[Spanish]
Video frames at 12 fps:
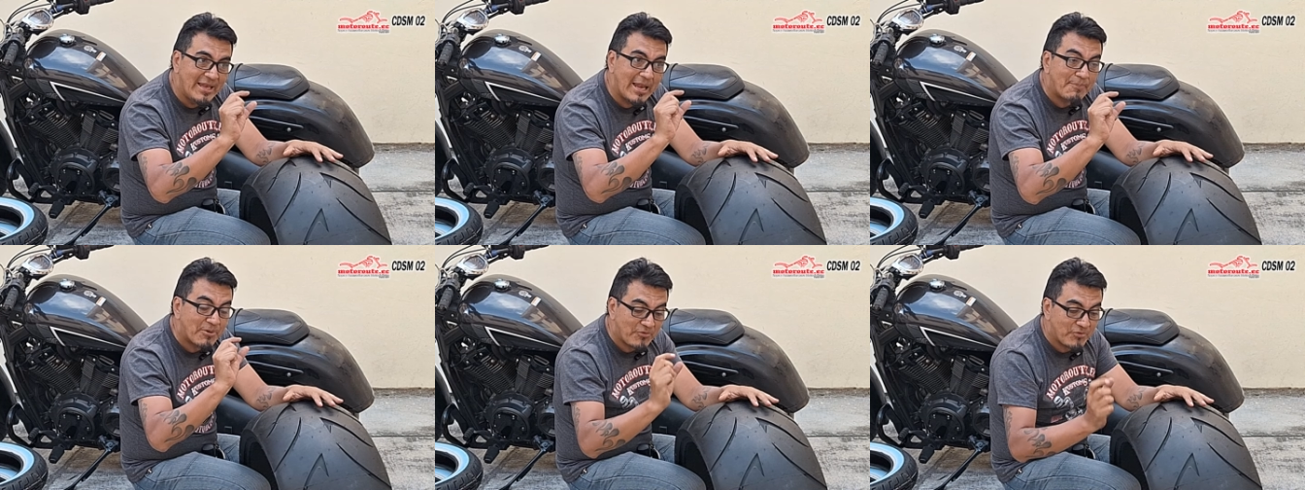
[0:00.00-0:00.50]

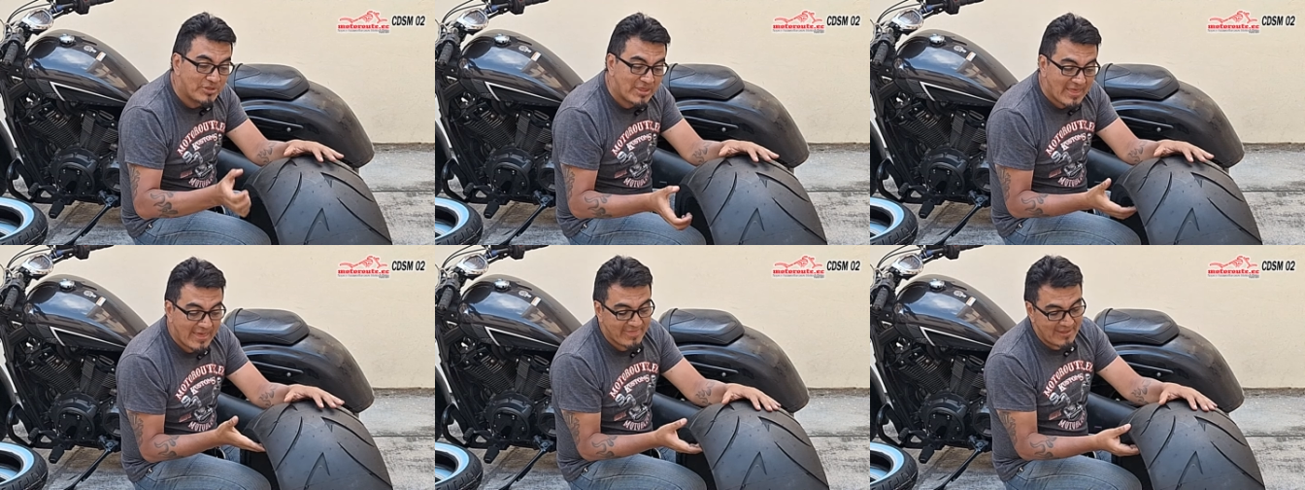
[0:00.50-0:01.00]
la
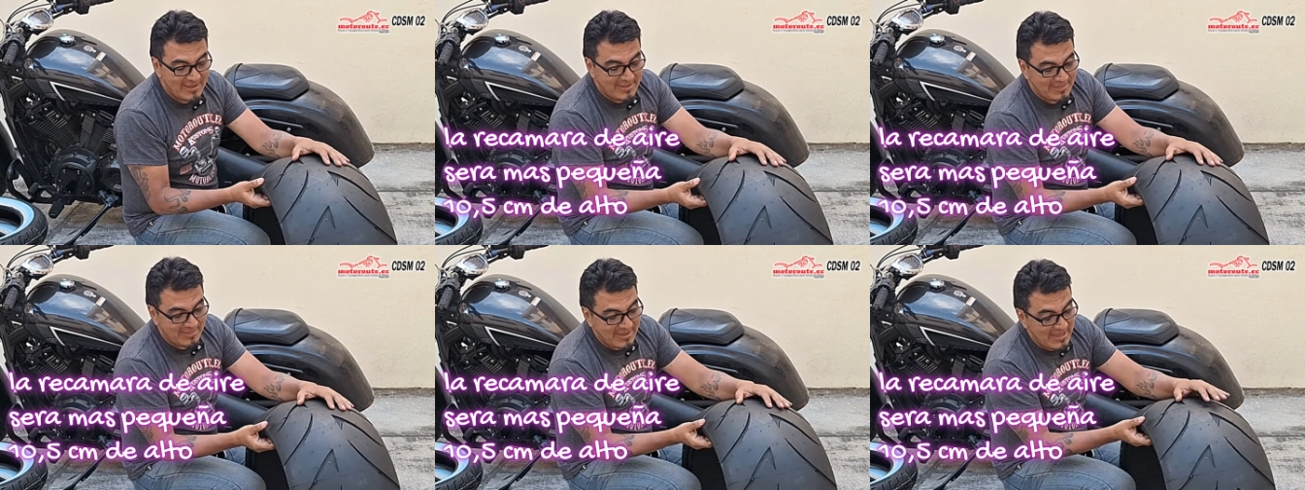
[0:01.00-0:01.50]
profundidad.
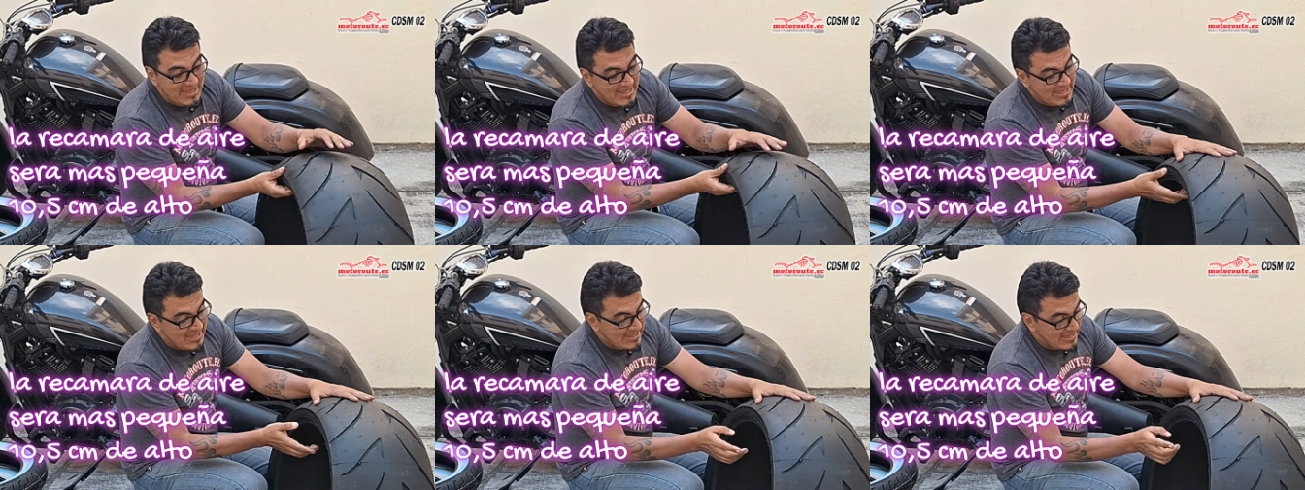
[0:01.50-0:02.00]

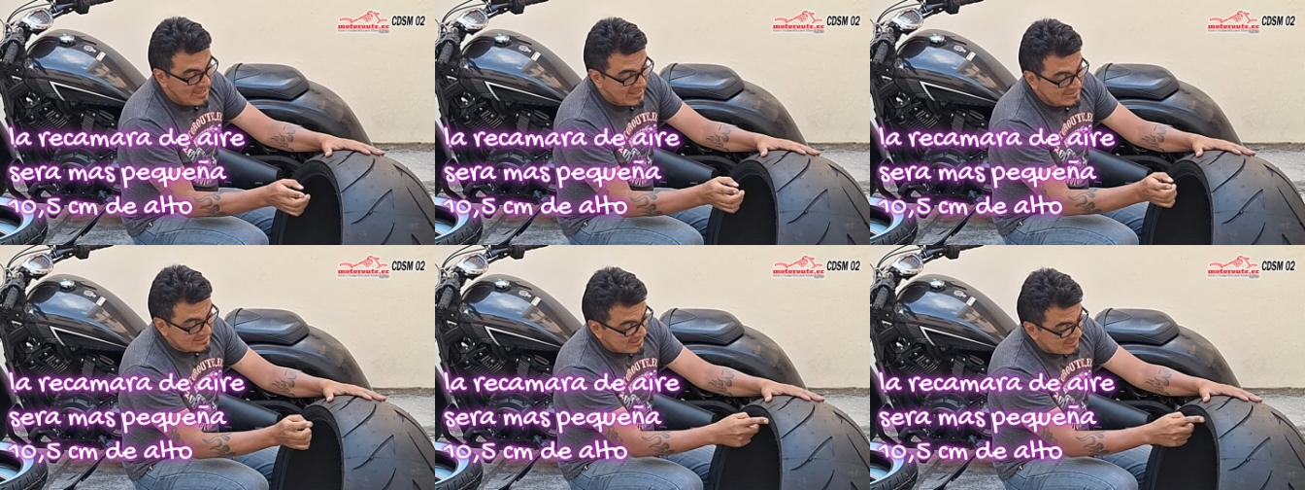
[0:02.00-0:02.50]
...esta
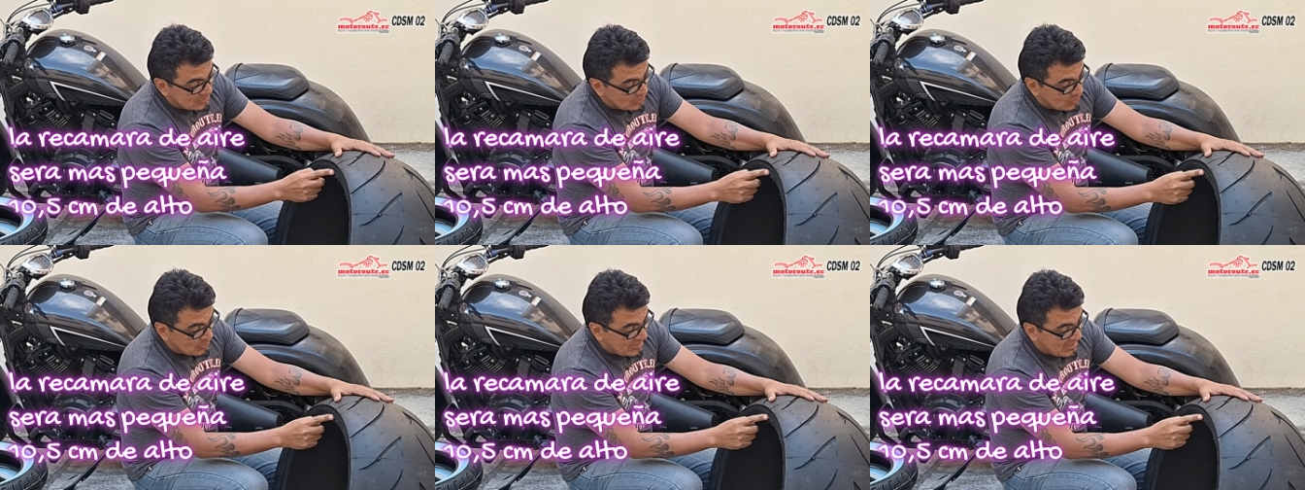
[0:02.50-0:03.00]
eh, este es
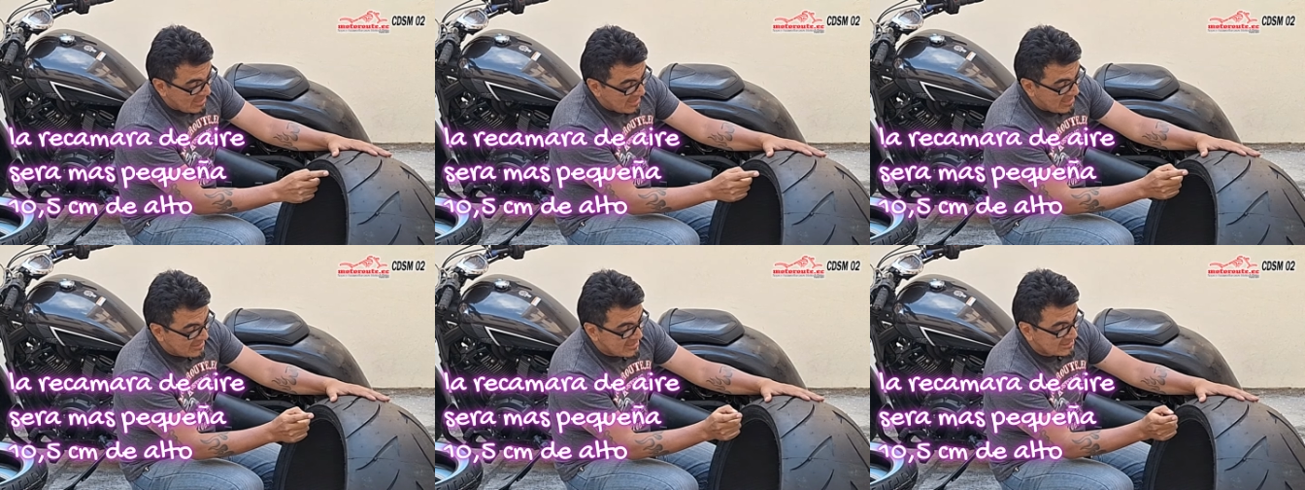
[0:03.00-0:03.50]

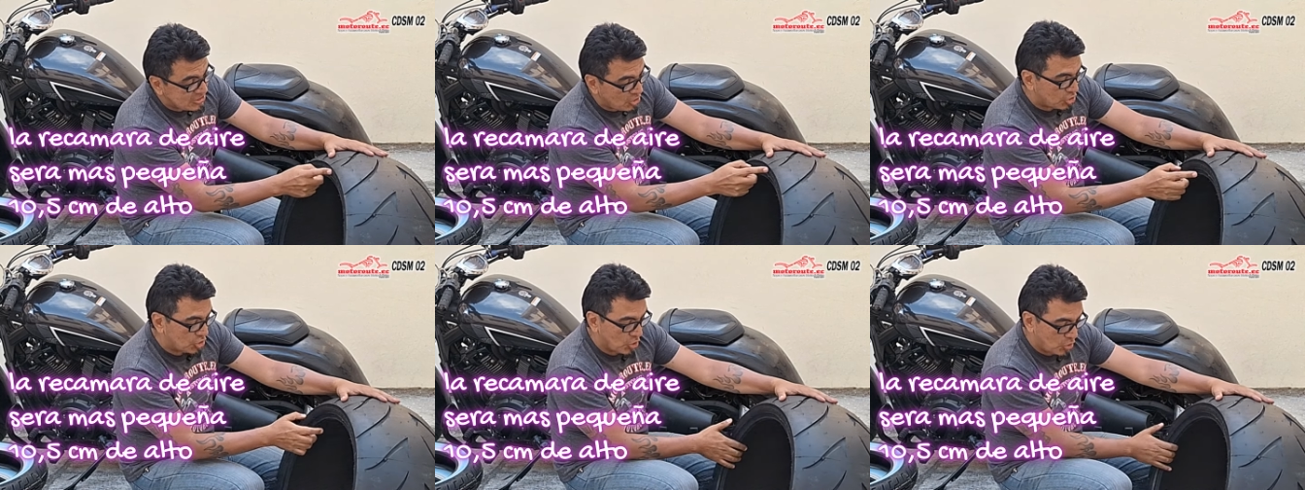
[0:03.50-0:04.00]
una
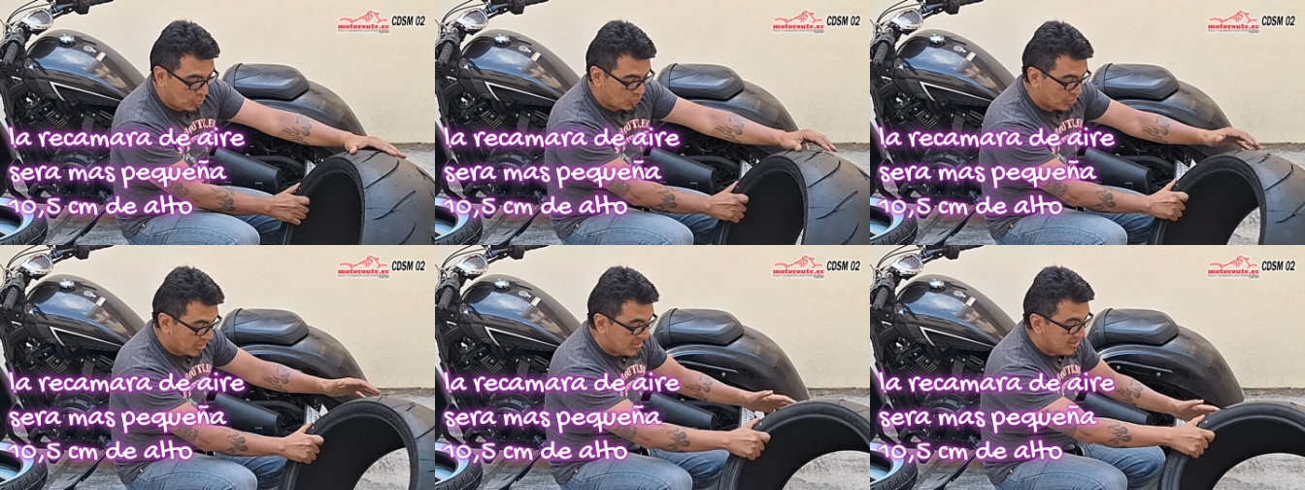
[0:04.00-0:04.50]
18,
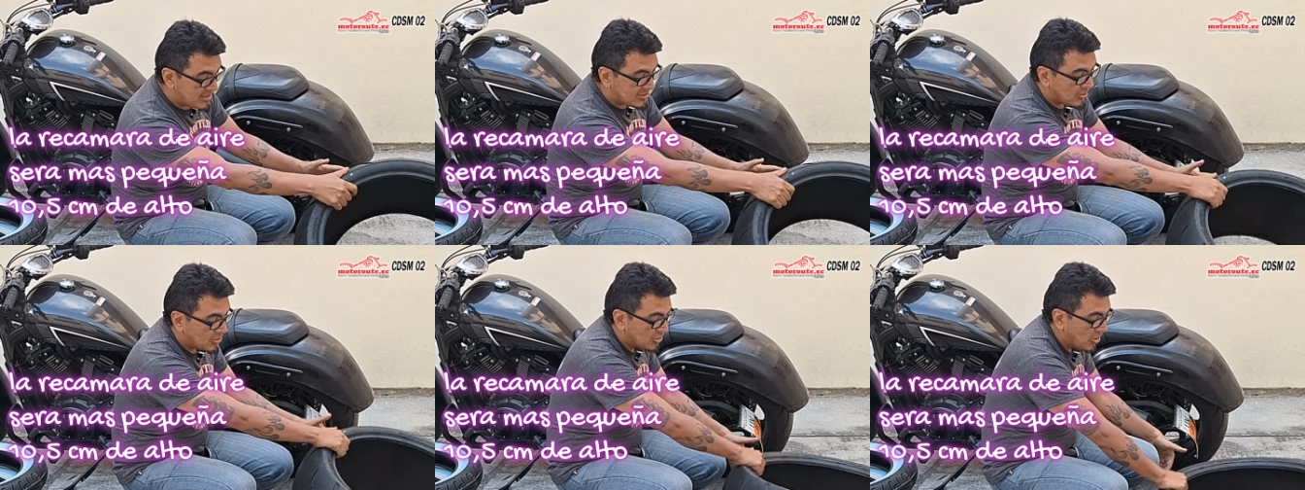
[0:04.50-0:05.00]
un RIN
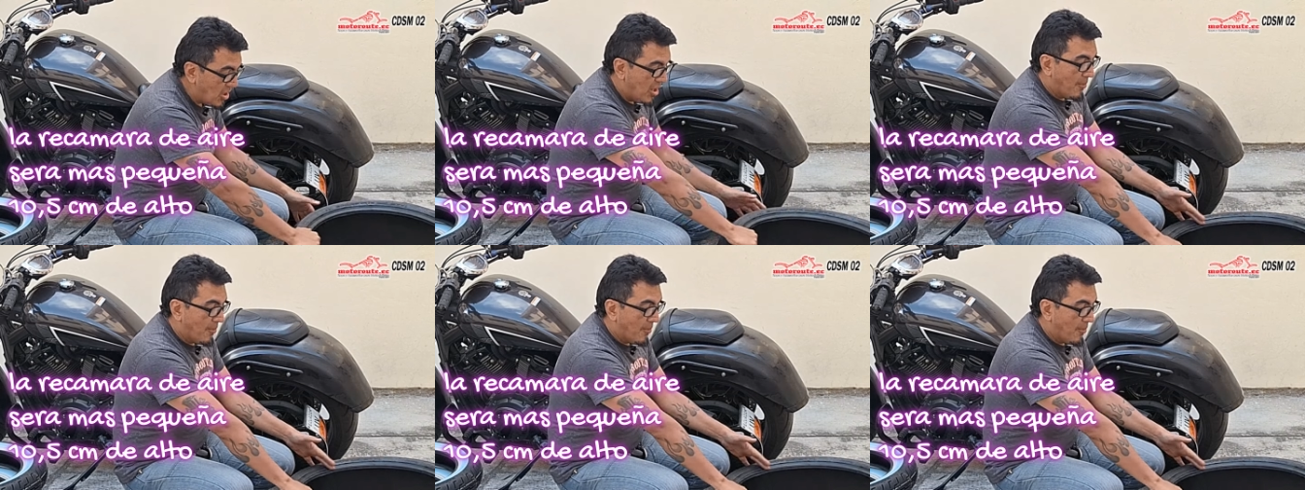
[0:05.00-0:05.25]
18.